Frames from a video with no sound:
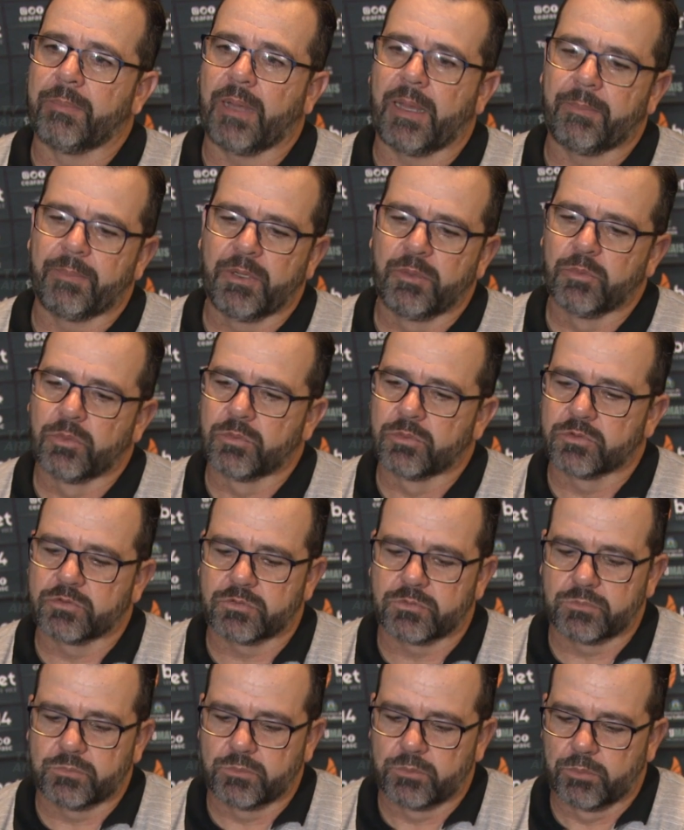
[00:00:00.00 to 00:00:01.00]

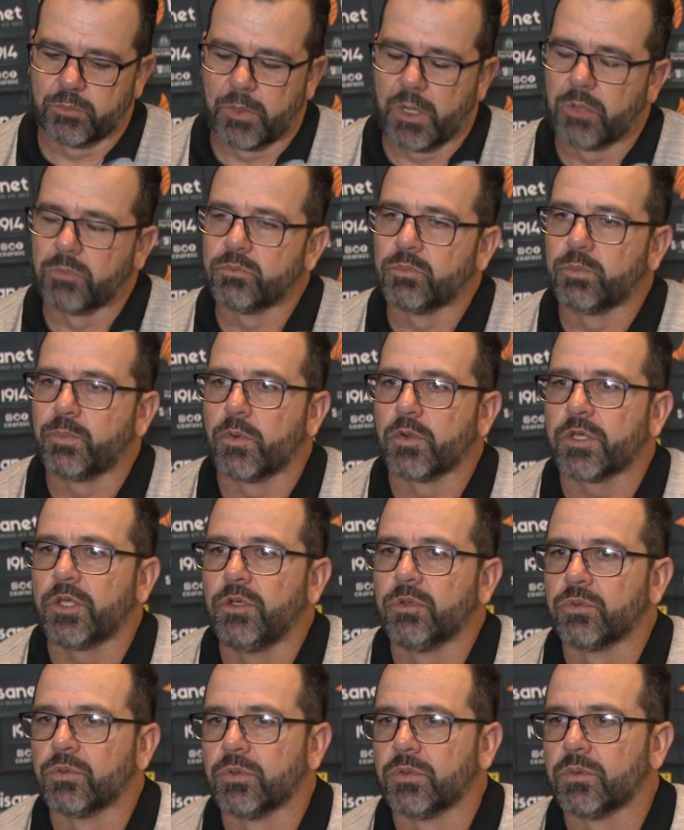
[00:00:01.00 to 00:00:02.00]
abrimos mão um
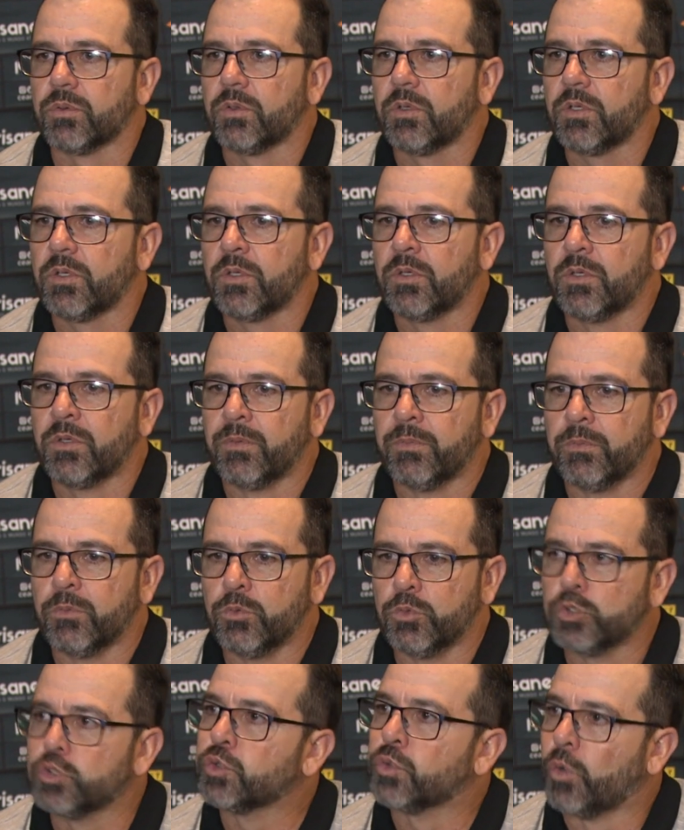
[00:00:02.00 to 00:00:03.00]
pouquinho do,
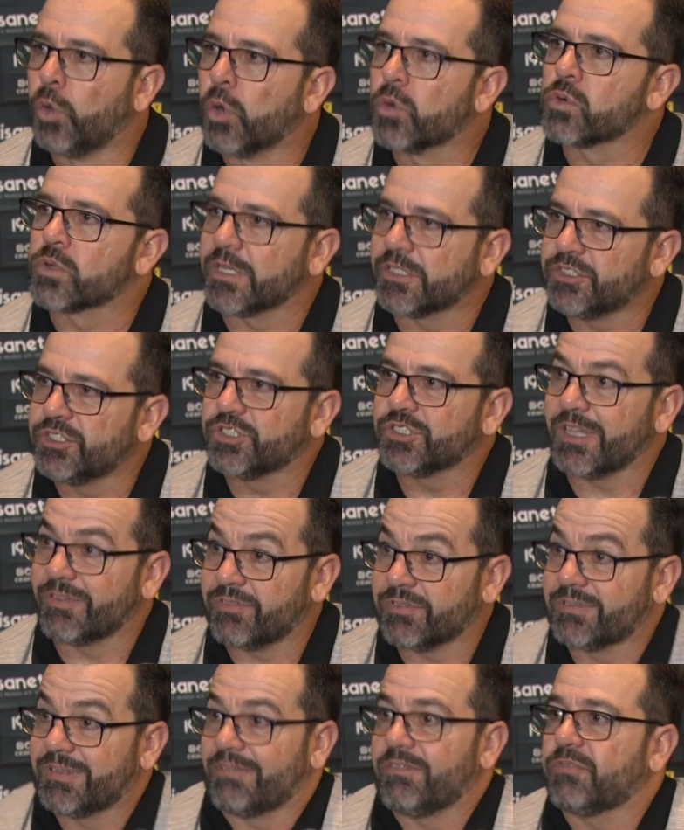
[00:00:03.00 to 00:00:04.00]
do jogo que a gente
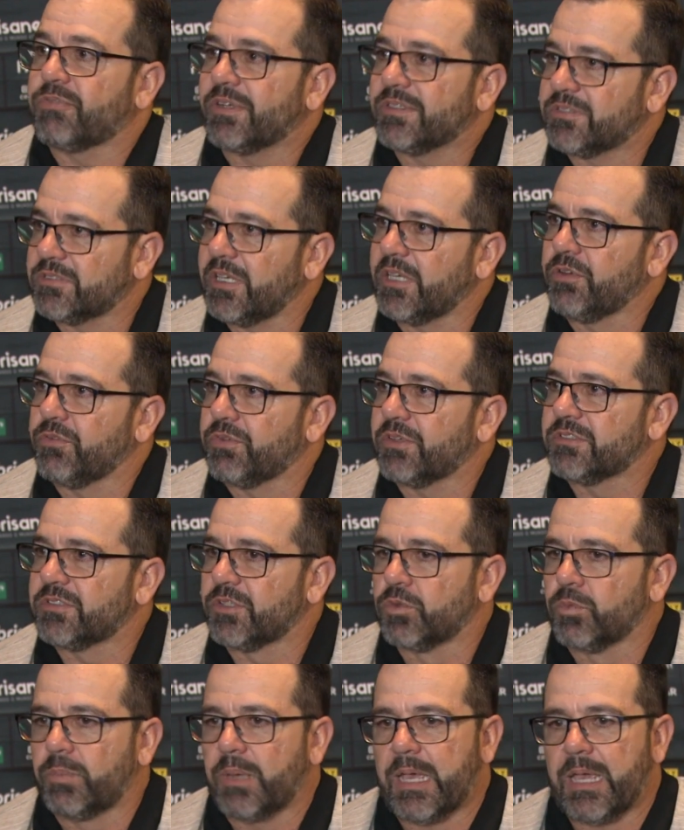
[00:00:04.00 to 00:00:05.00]
estava fazendo e
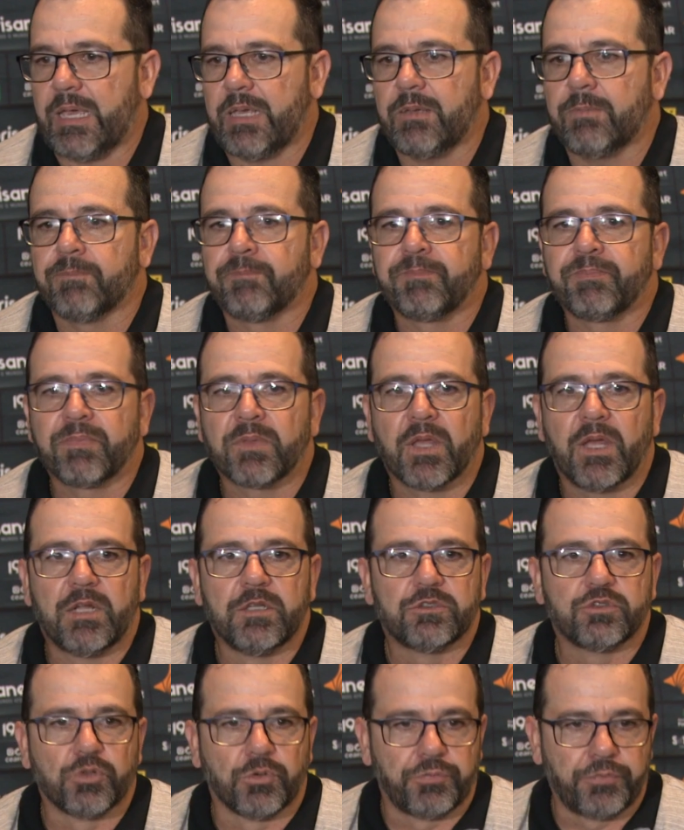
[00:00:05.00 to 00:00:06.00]
fazendo bem. A
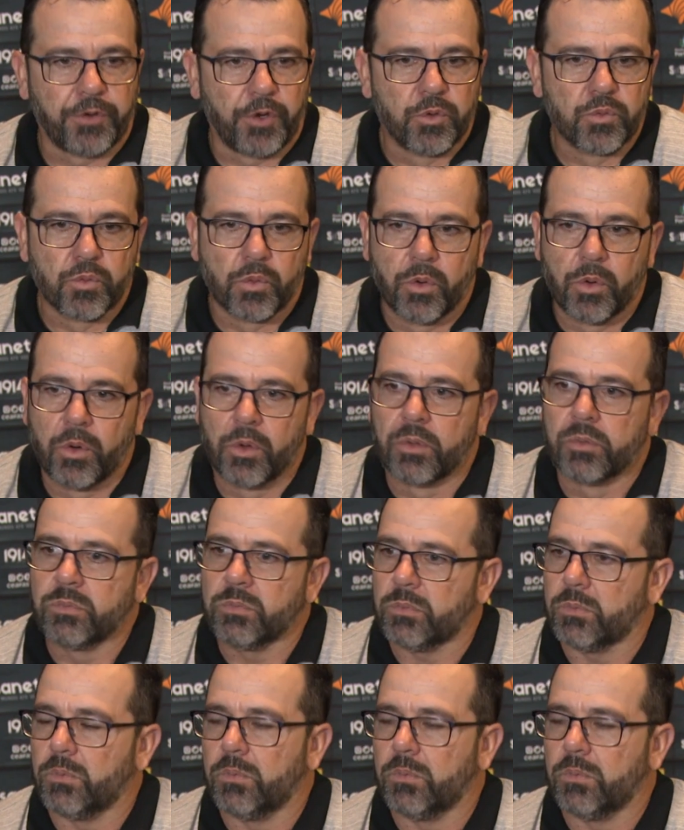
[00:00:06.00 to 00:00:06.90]
gente sofreu um gol.